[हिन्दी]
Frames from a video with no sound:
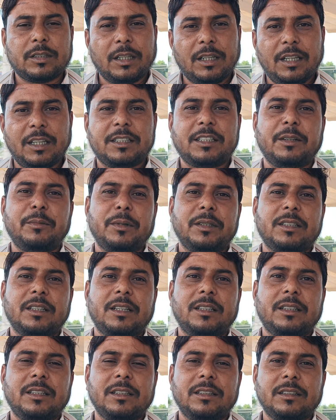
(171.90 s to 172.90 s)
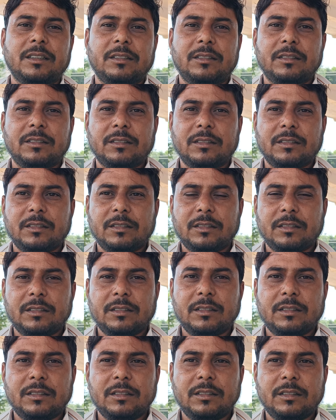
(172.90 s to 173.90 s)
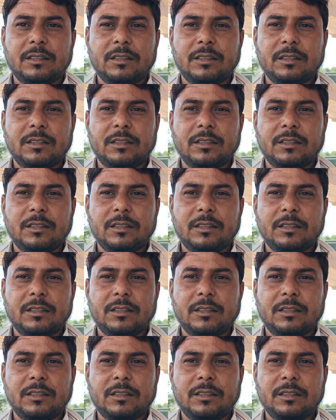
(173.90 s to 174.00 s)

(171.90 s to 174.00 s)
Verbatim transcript: उसके लिए क्षमा चाहते हैं जी जी जी